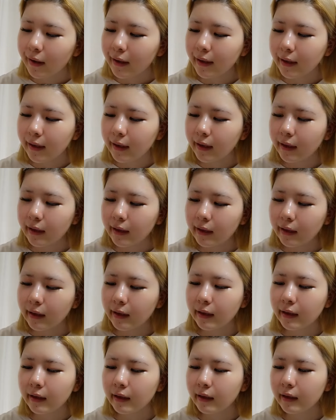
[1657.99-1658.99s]

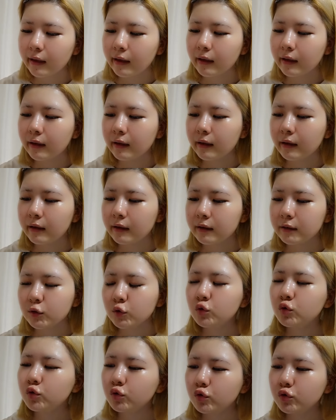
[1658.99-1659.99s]
えー、
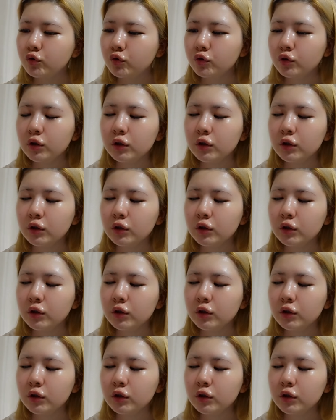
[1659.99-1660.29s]
すごく